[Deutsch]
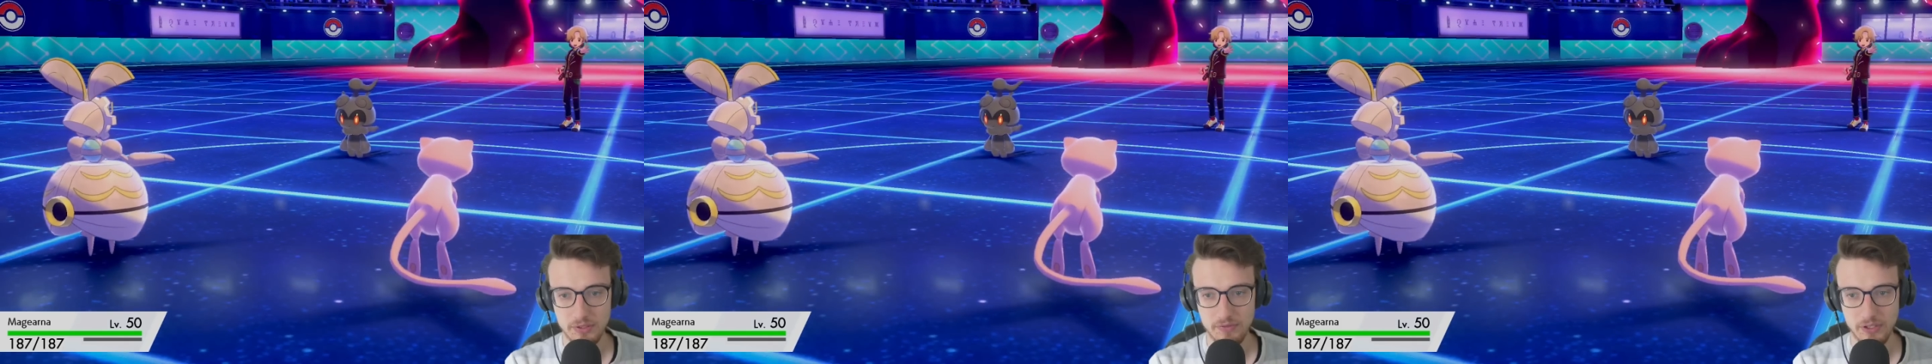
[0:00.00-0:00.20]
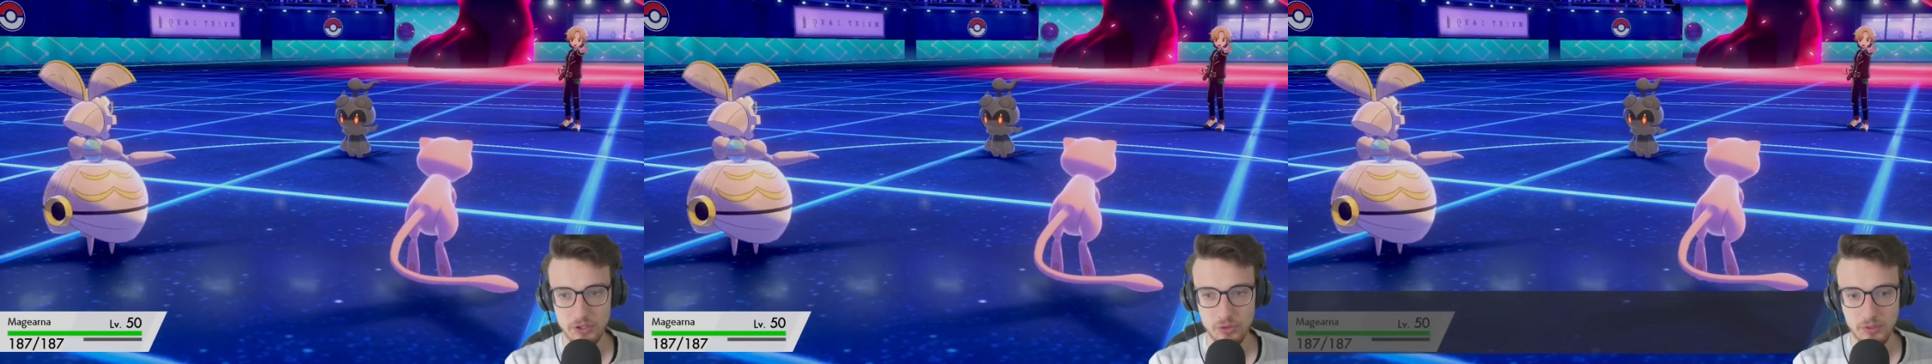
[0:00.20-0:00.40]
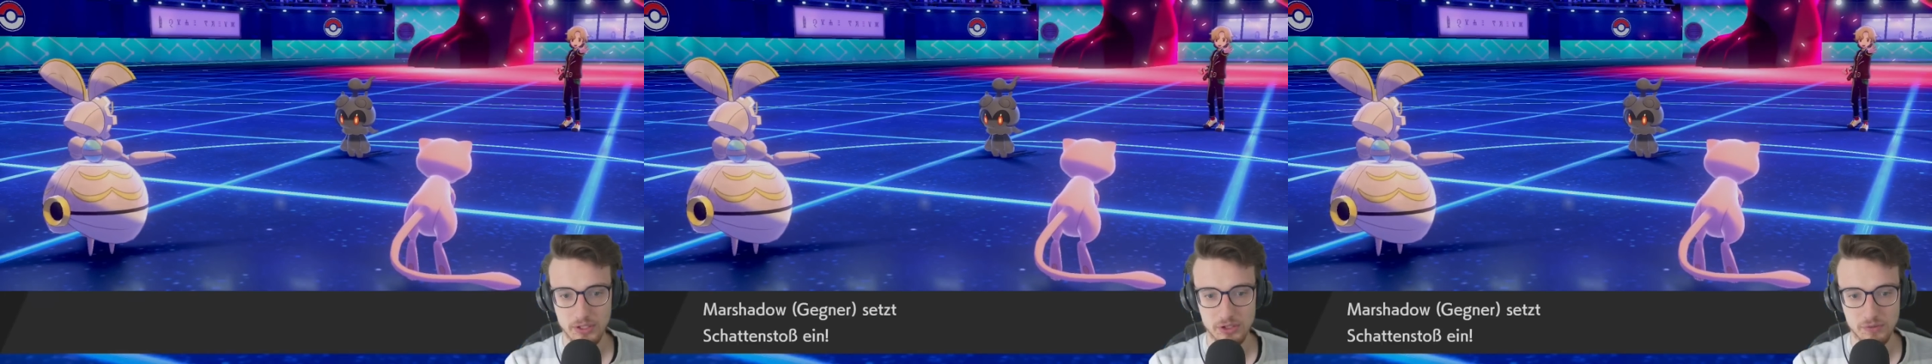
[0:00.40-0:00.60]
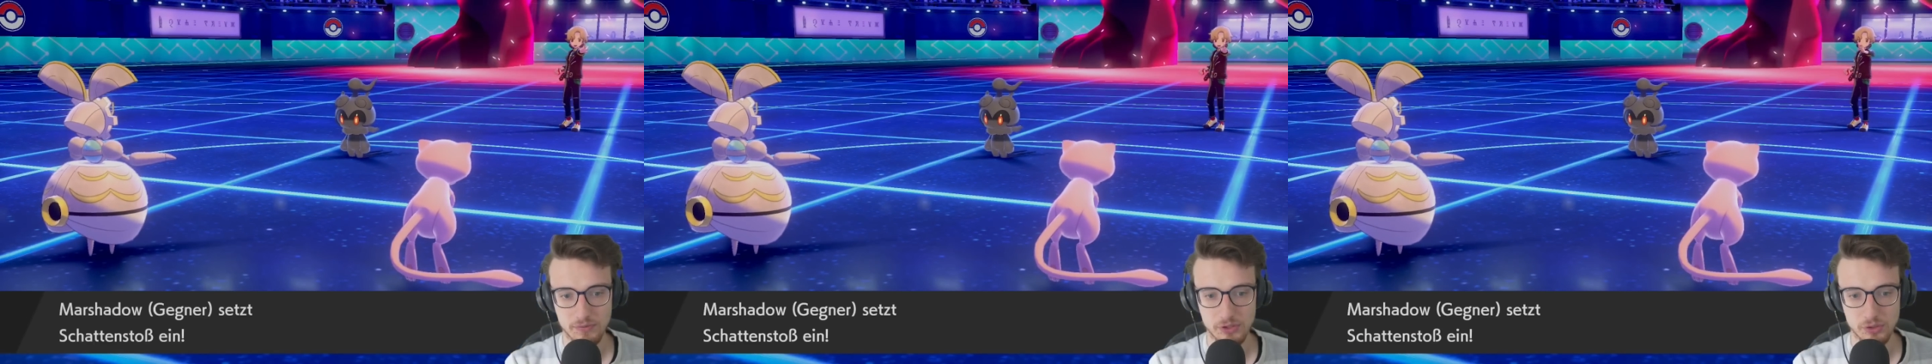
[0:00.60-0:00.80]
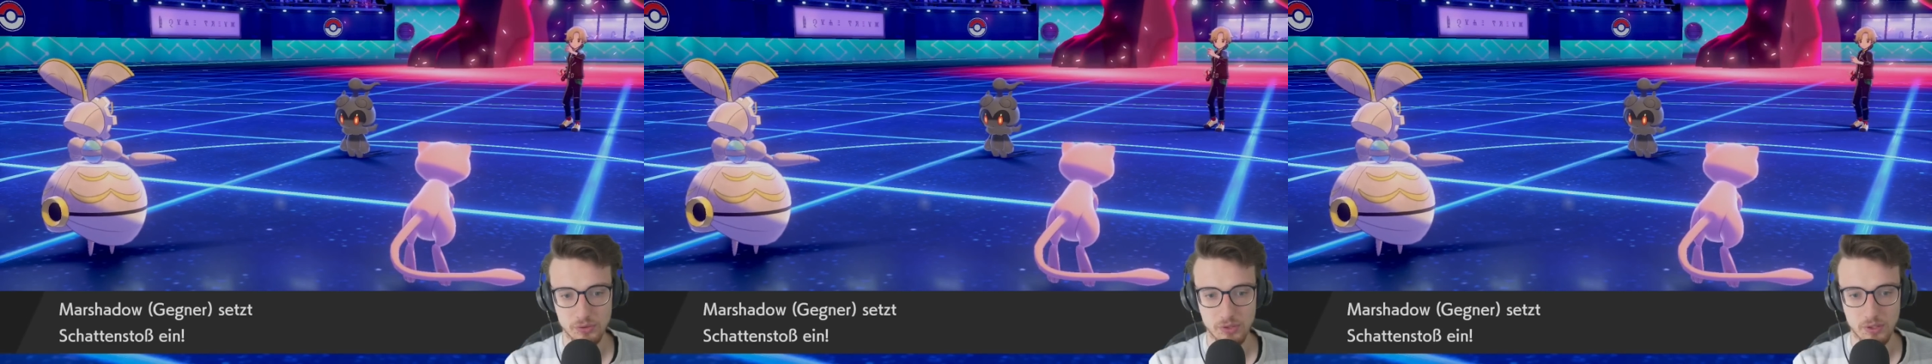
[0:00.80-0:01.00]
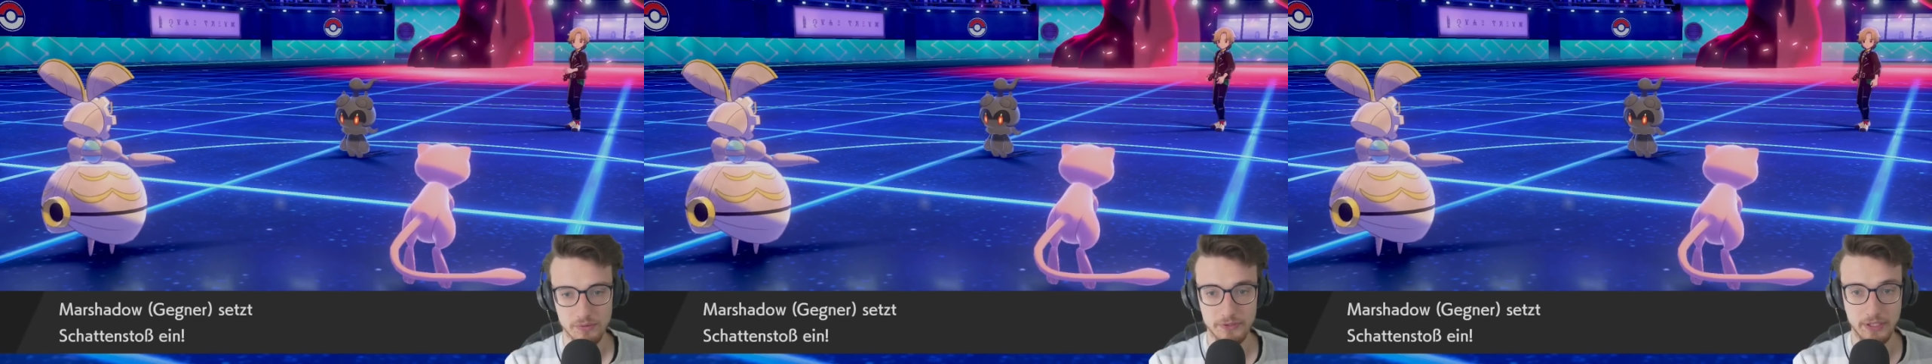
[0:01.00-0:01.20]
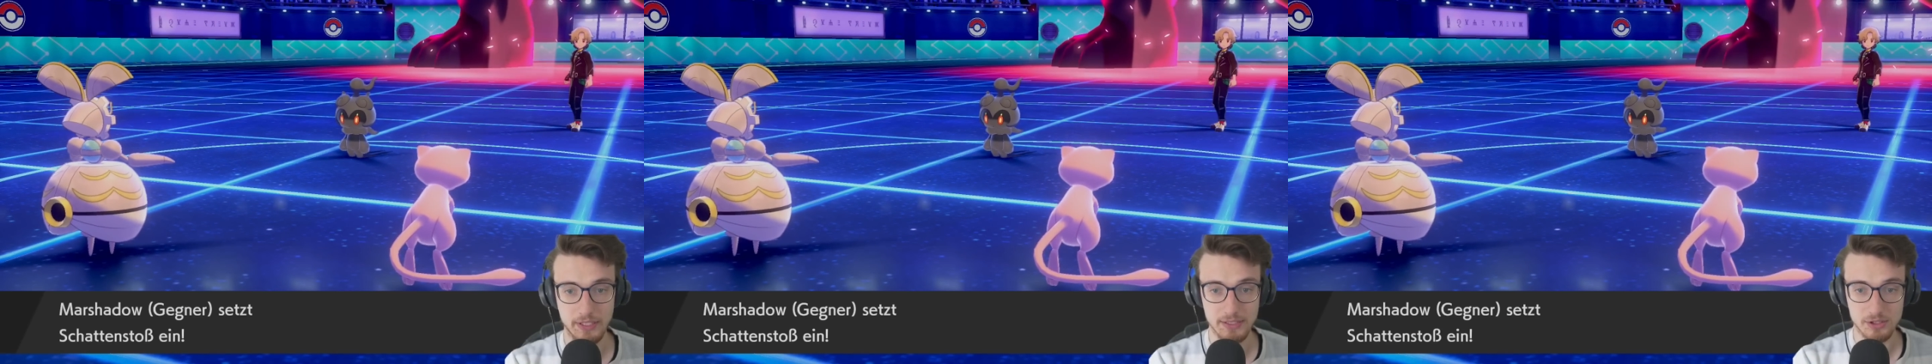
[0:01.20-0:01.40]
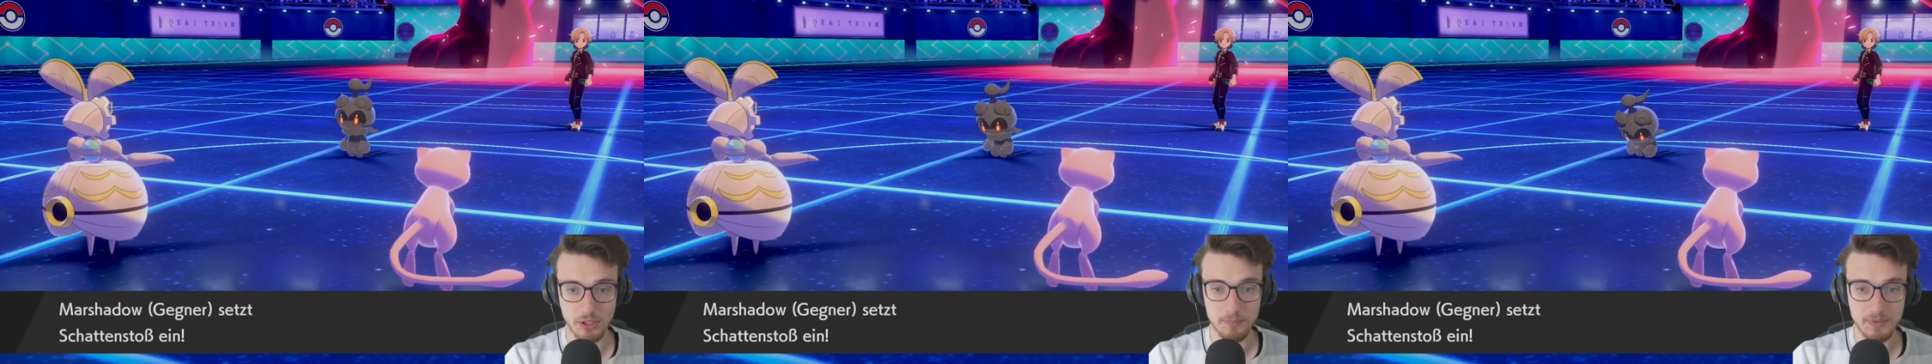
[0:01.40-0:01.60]
eventuell sowieso
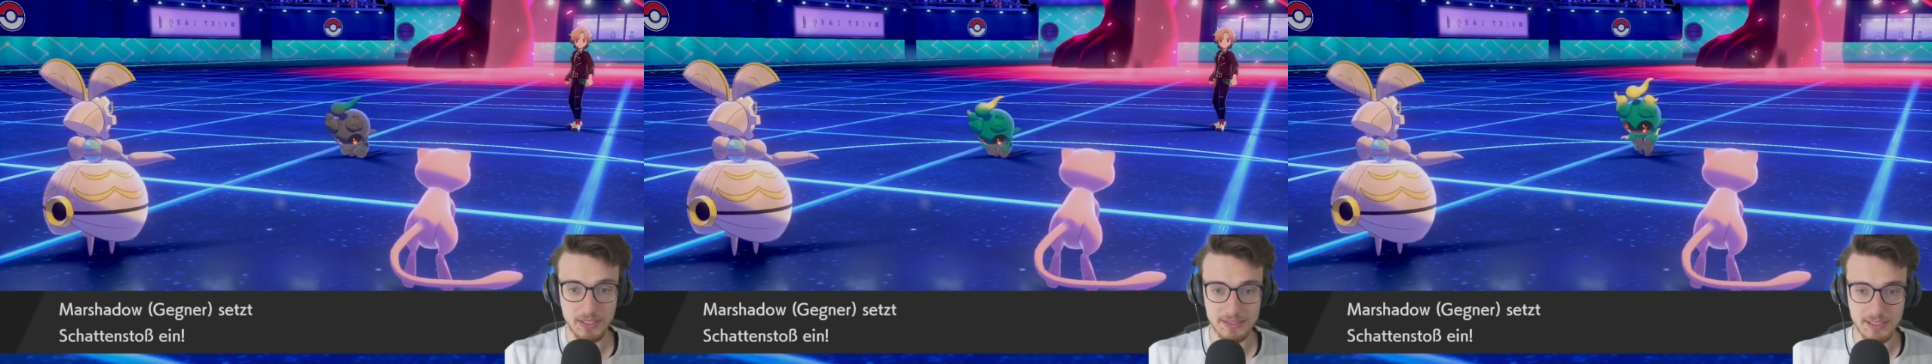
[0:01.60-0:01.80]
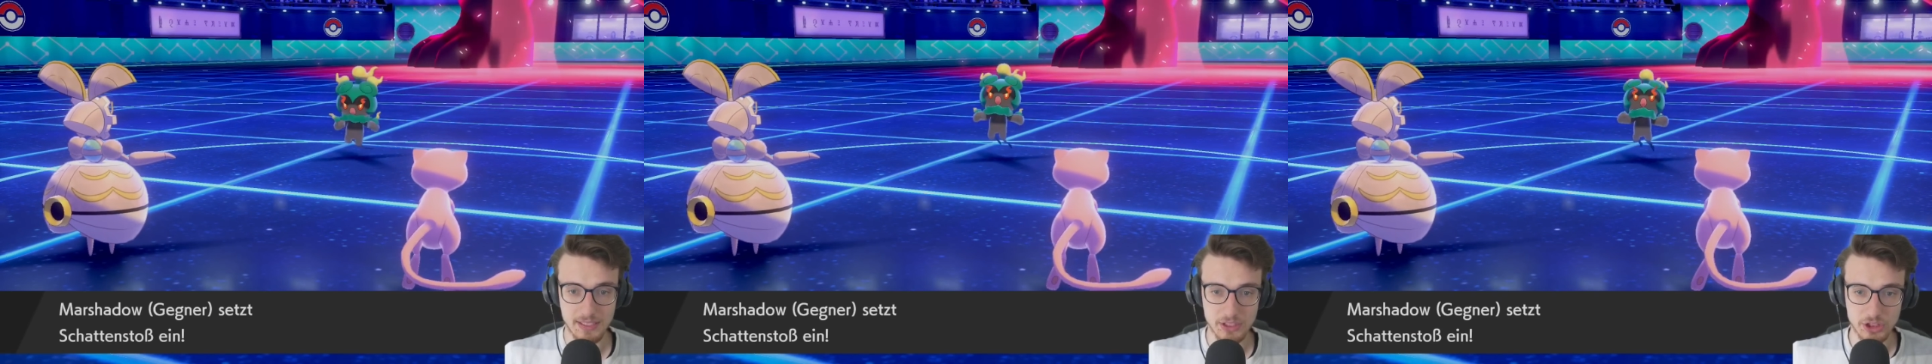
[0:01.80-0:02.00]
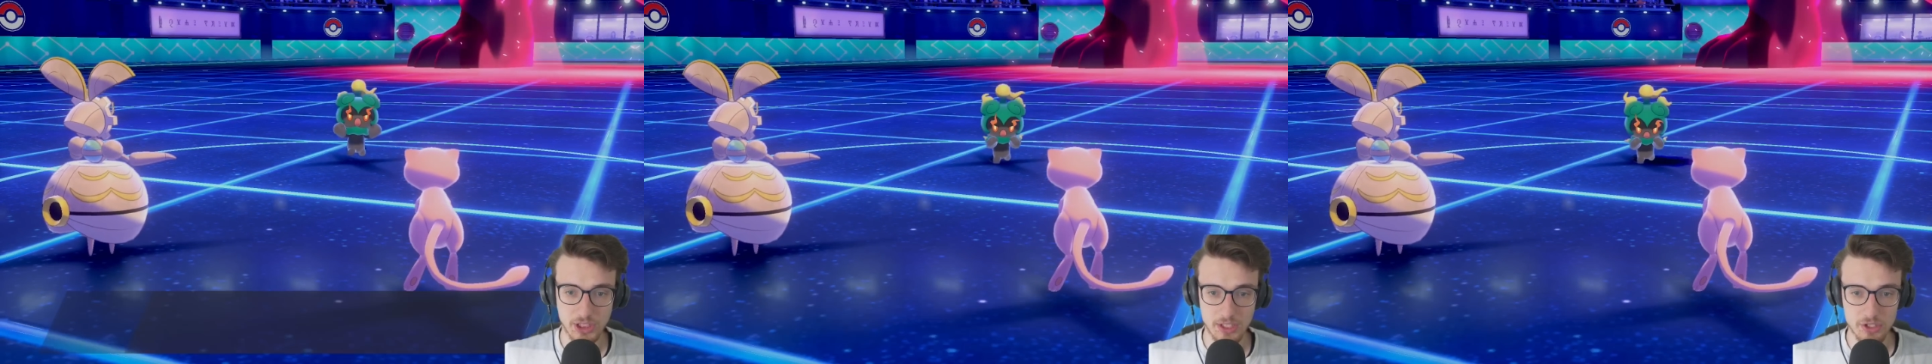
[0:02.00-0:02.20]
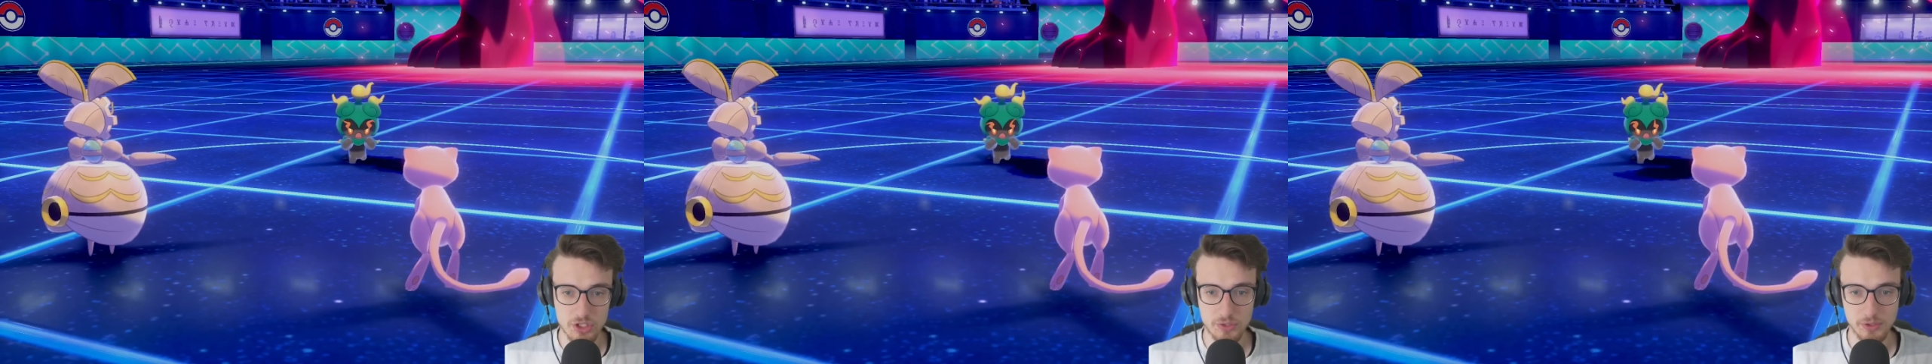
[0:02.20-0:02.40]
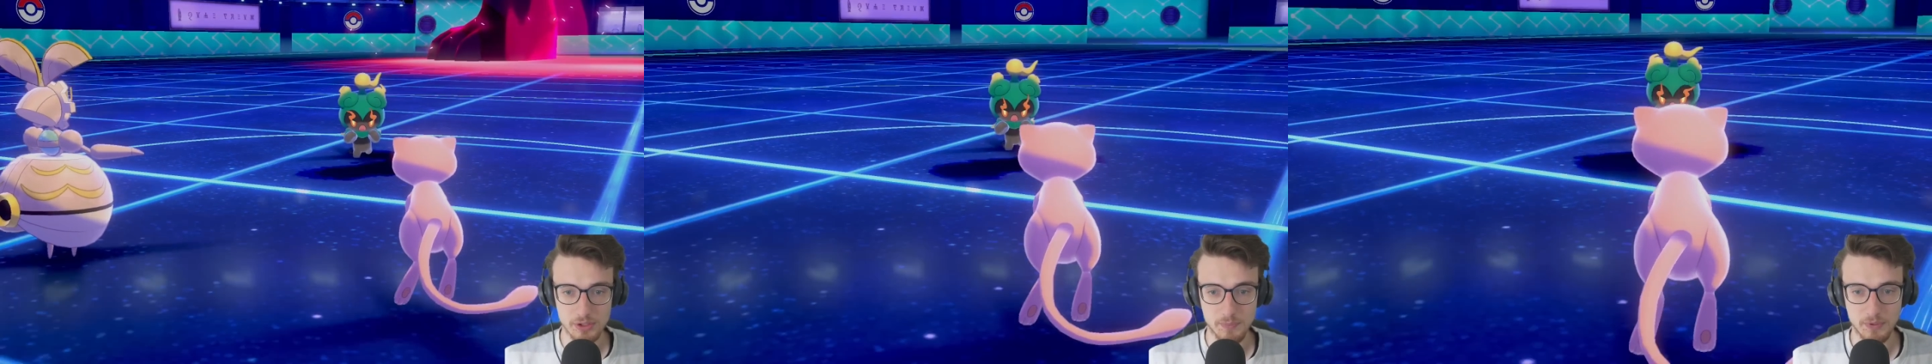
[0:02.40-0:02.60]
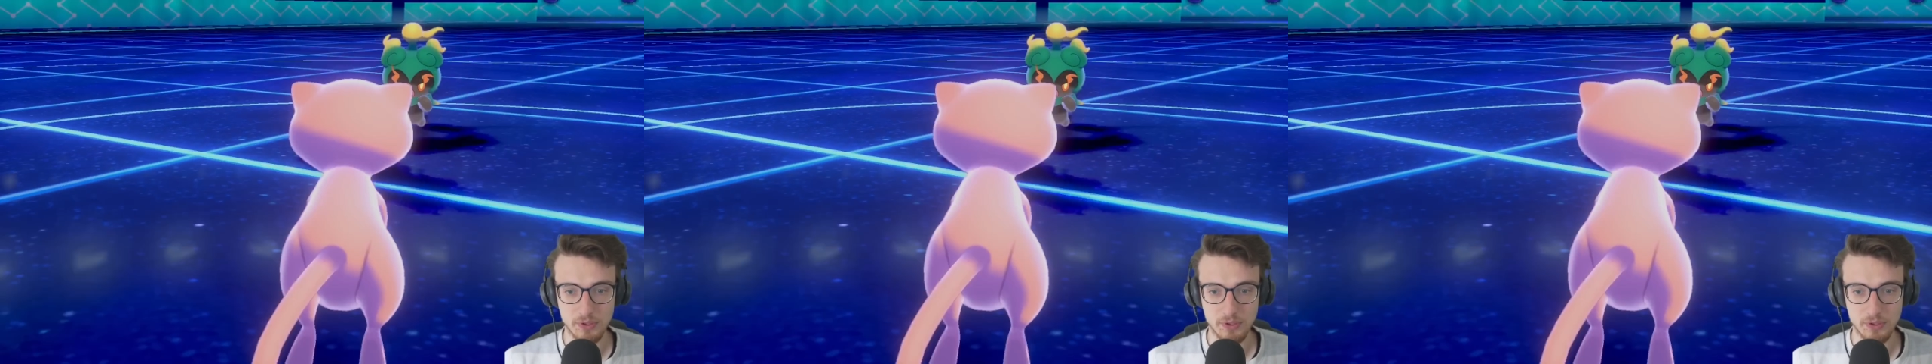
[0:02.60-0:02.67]
draufgehen. Es kommt tatsächlich Schattenstoß,